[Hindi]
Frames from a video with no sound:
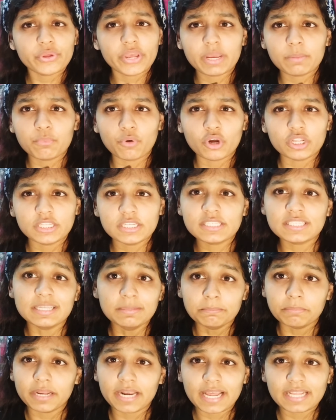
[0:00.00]
एक बहुत ही
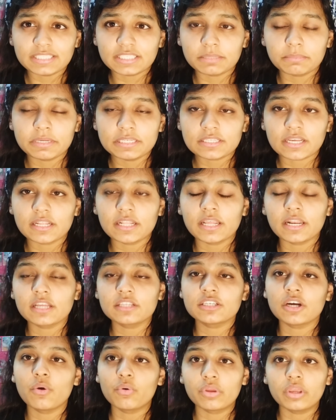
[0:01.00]
सिंपल आंसर मैं इसका देना
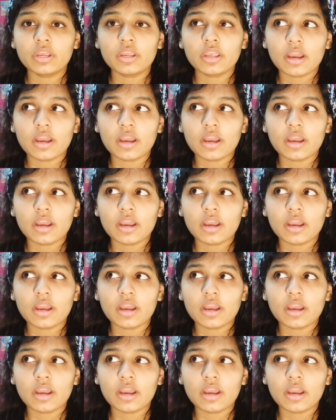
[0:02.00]
चाहूँगी